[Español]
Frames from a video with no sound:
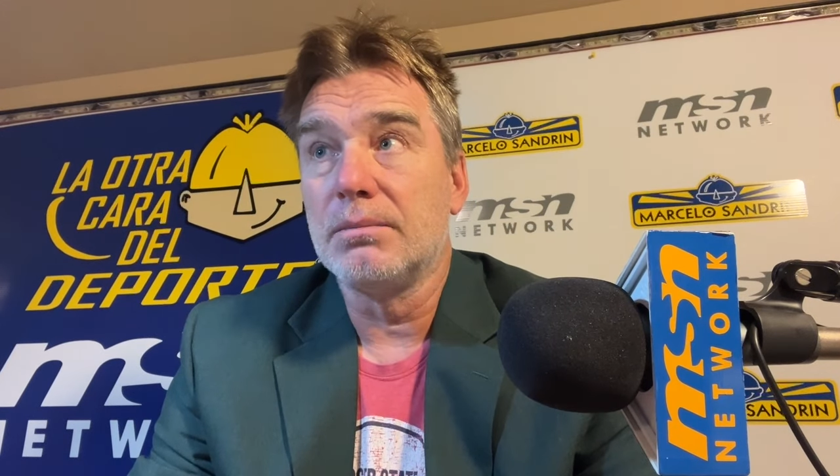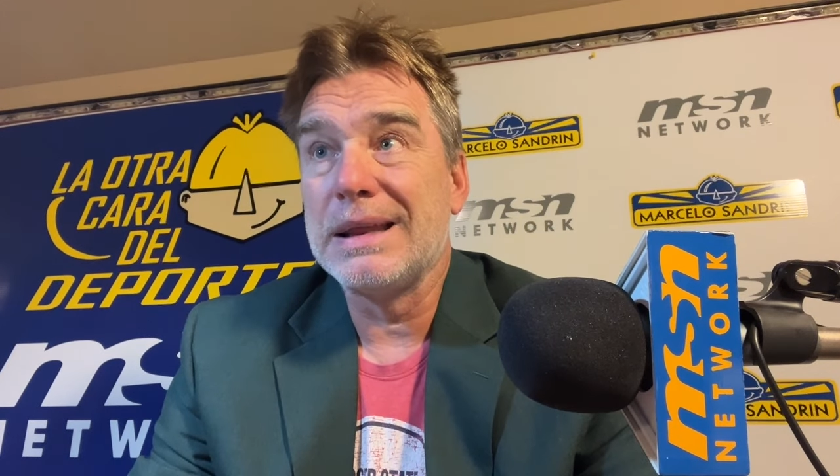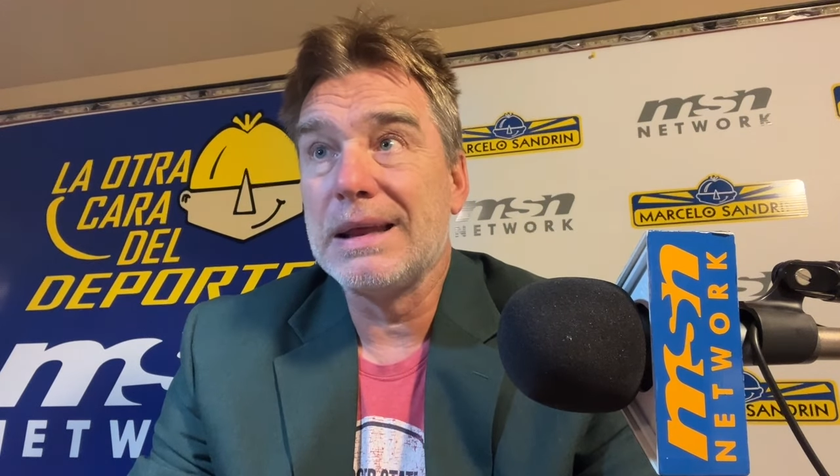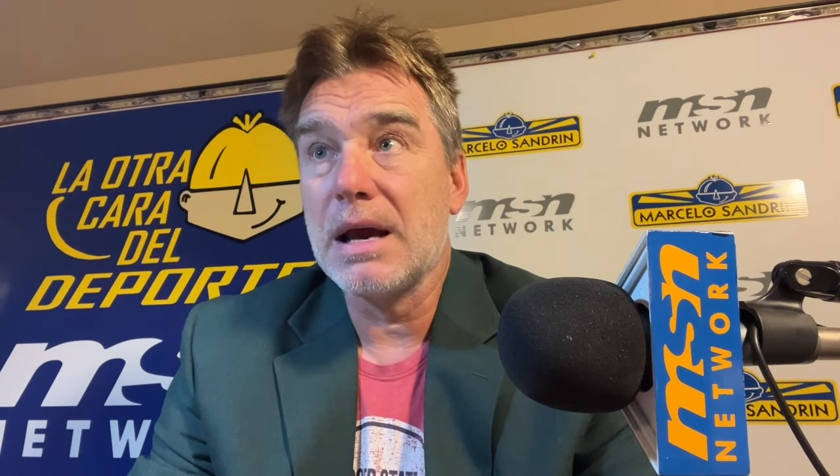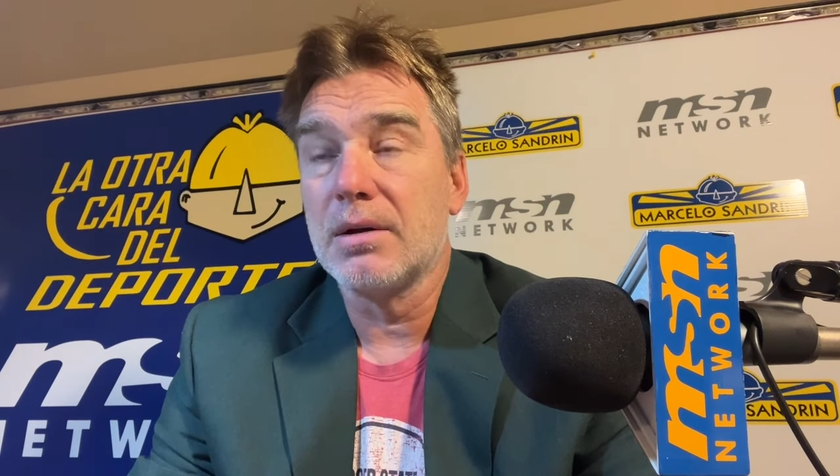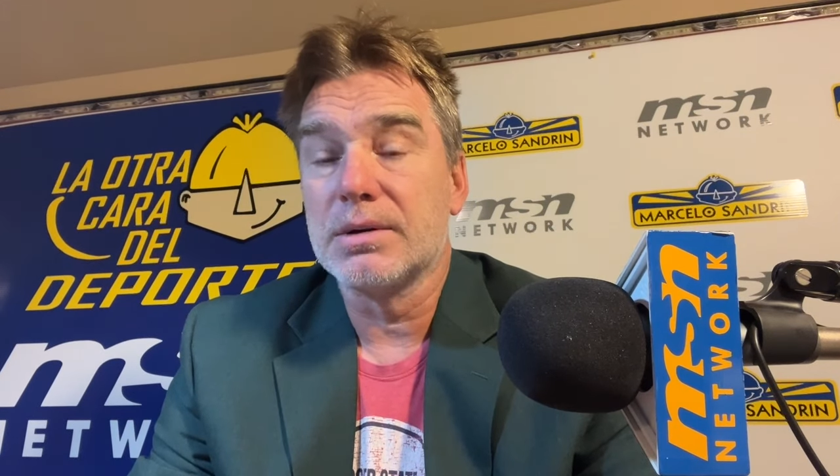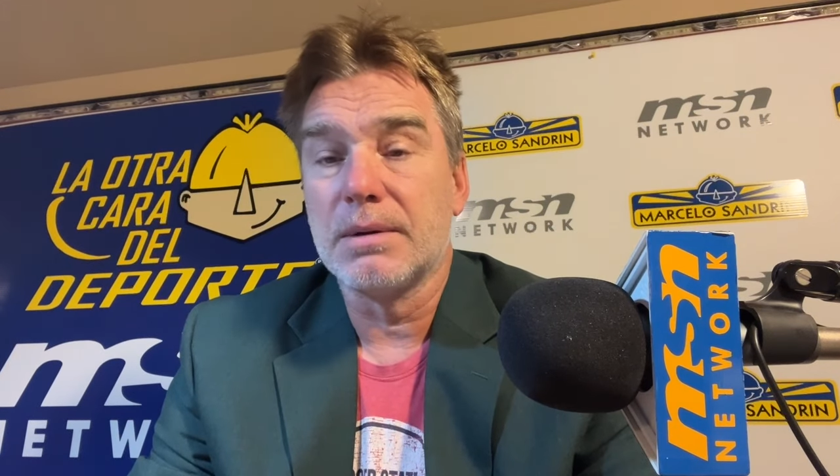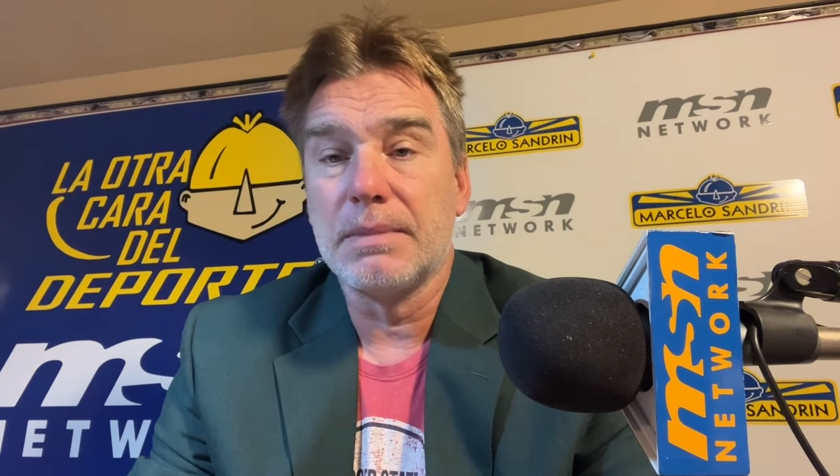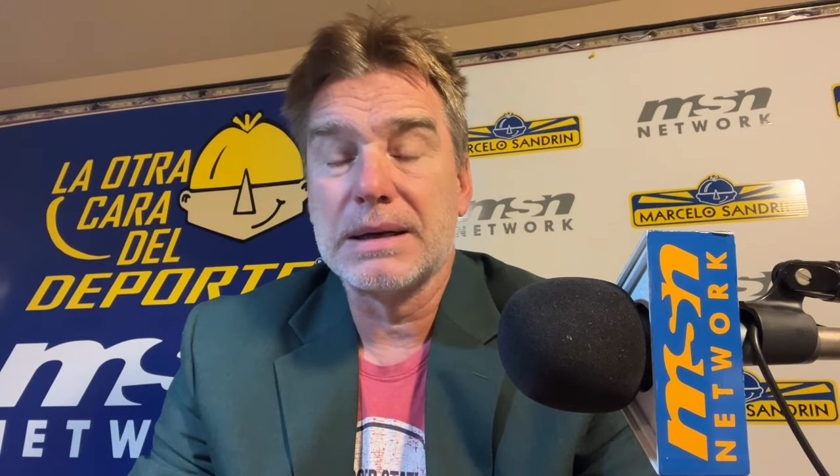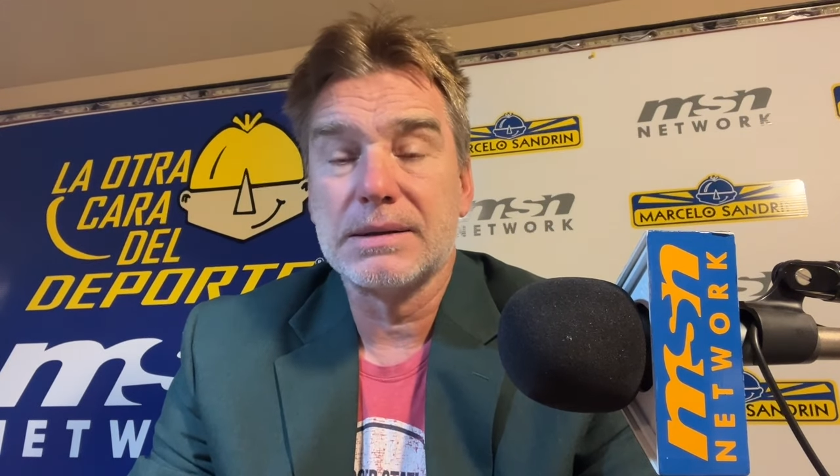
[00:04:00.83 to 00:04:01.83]
medianos
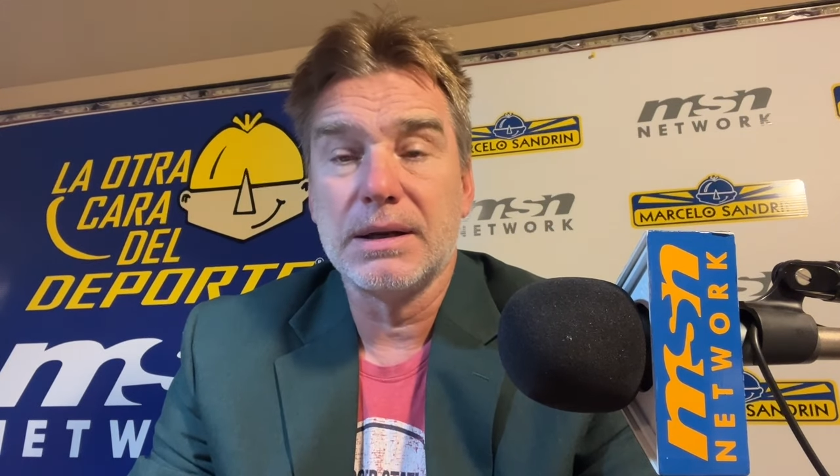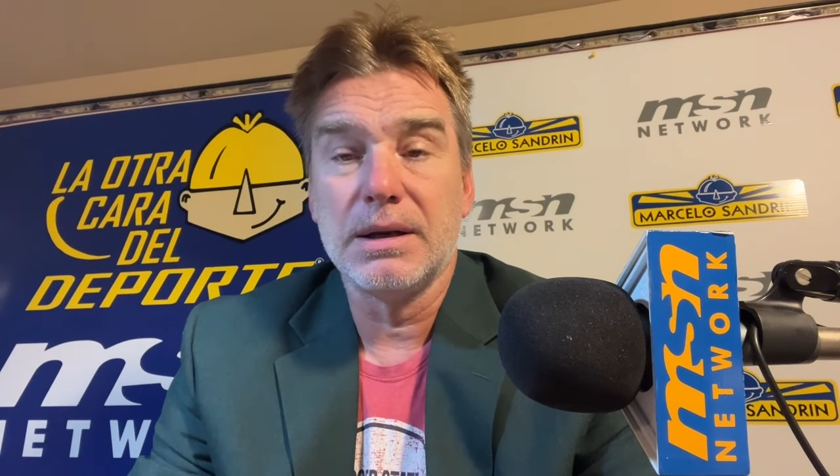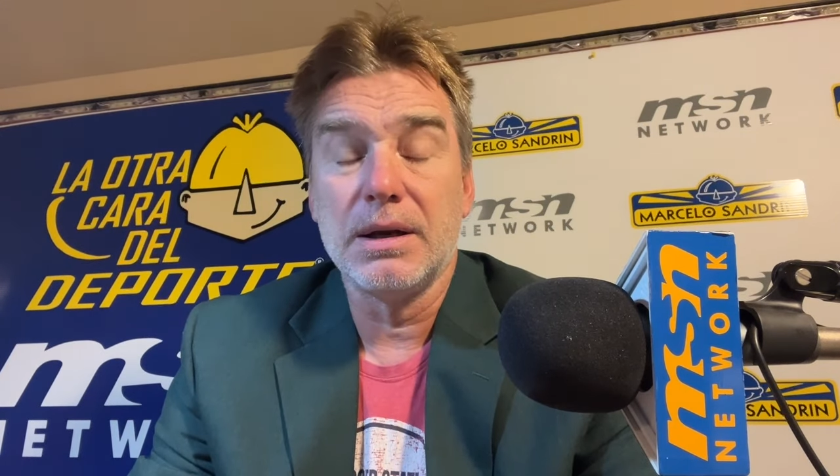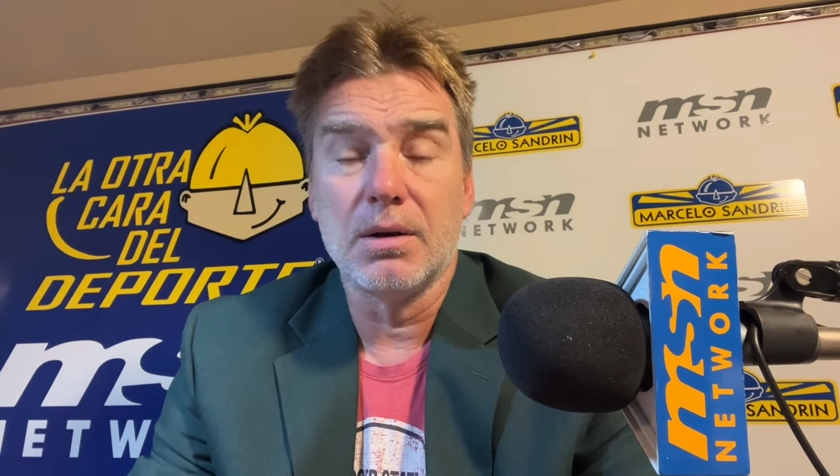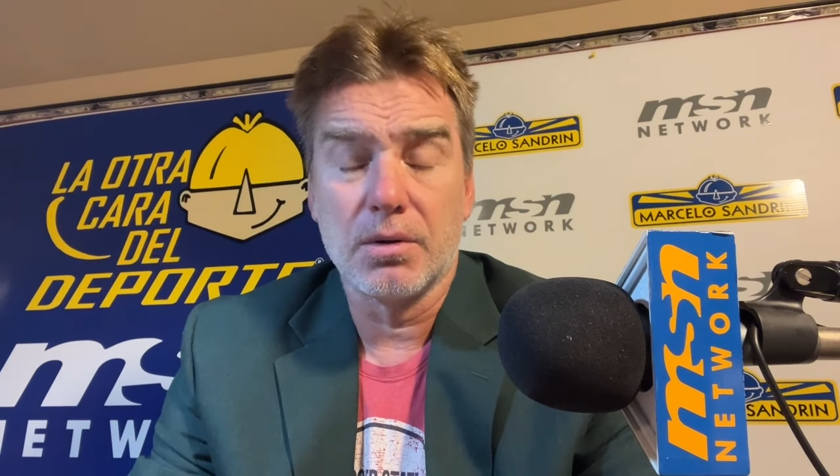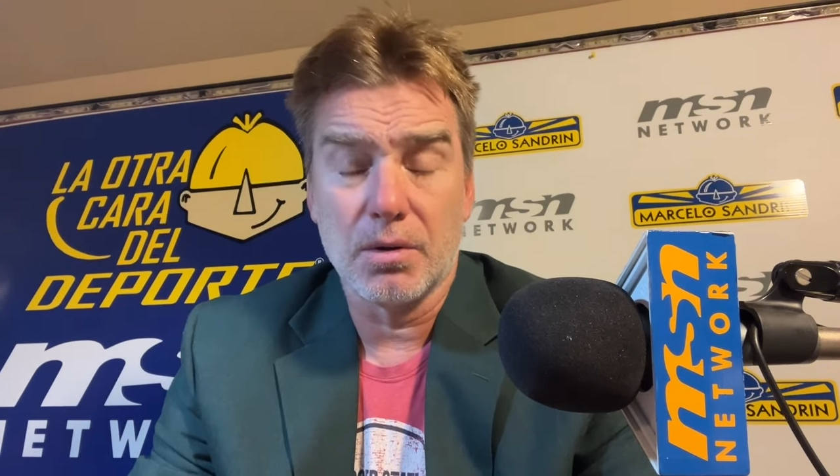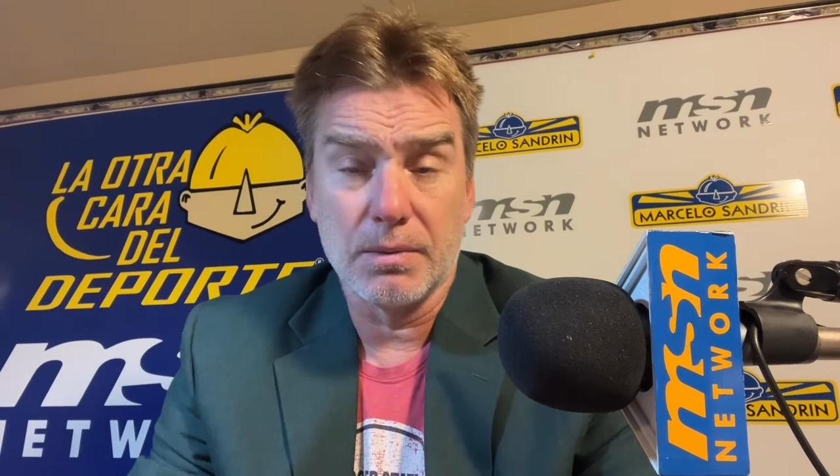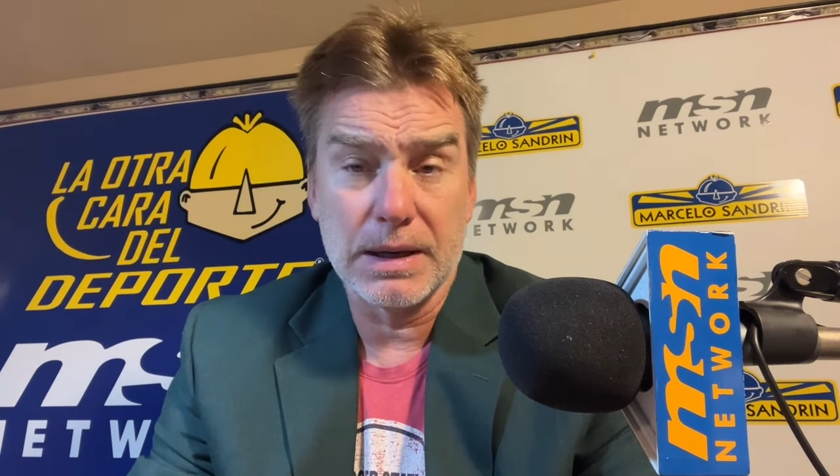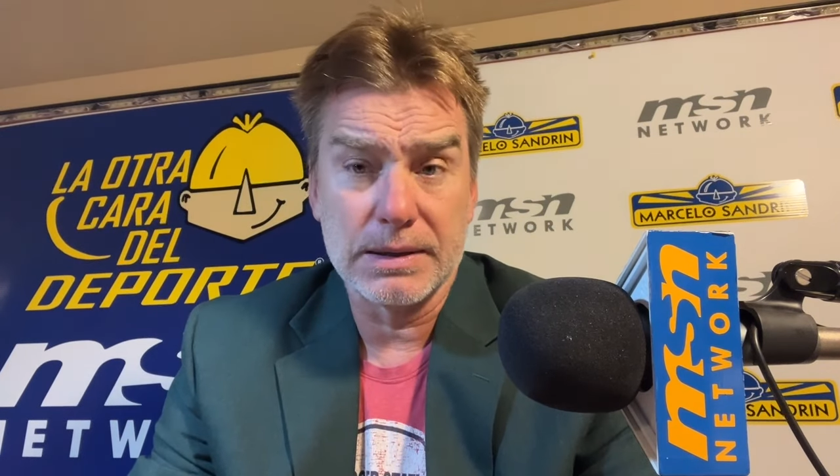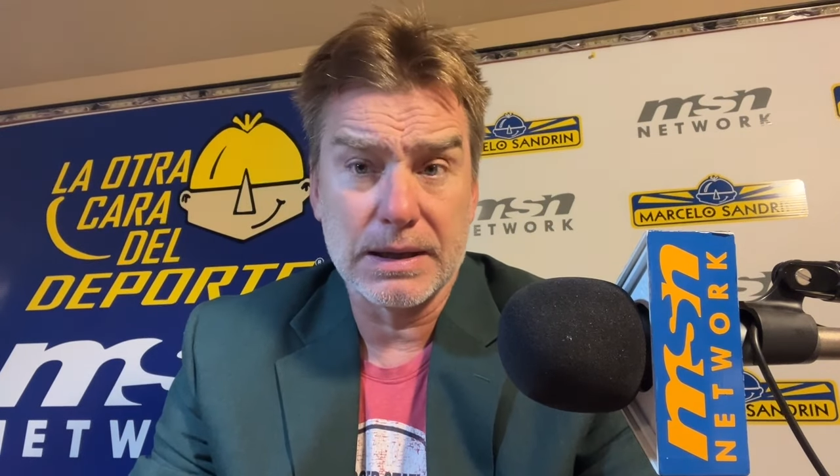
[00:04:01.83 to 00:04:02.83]
en Brasil y los dos
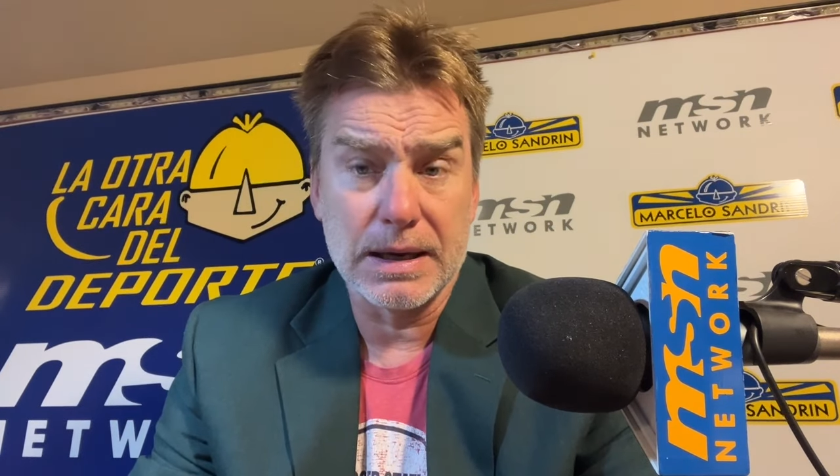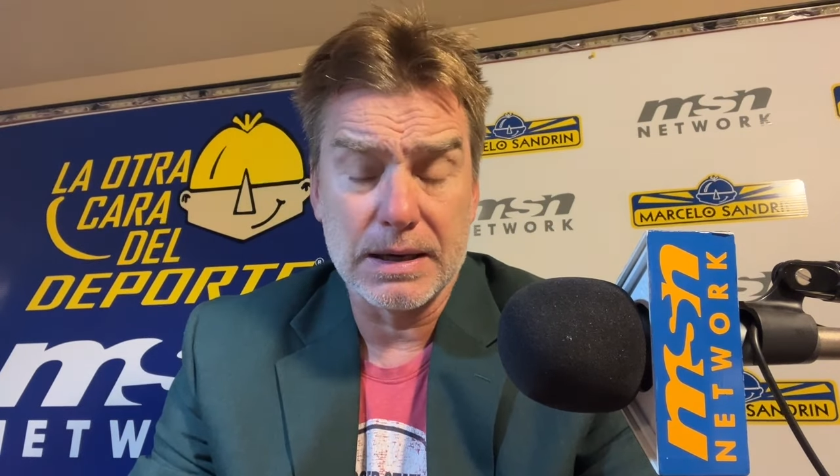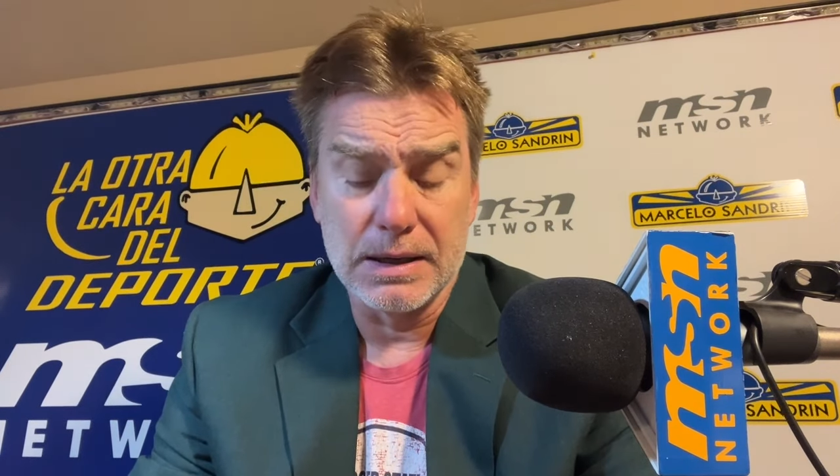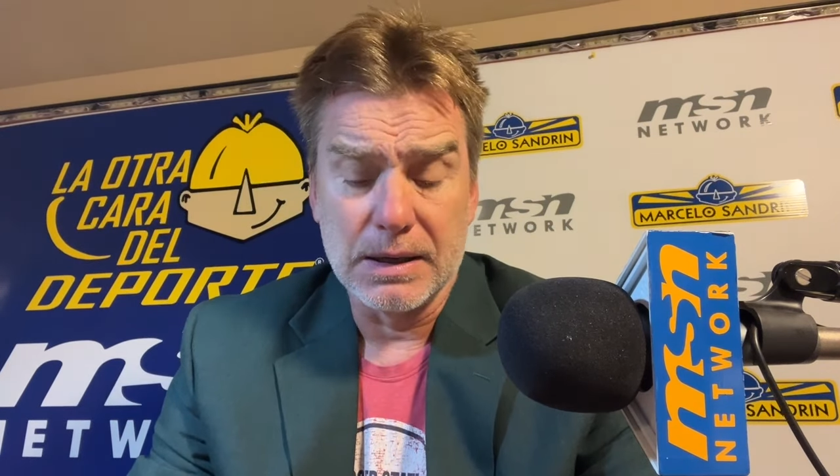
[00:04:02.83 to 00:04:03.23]
van a llegar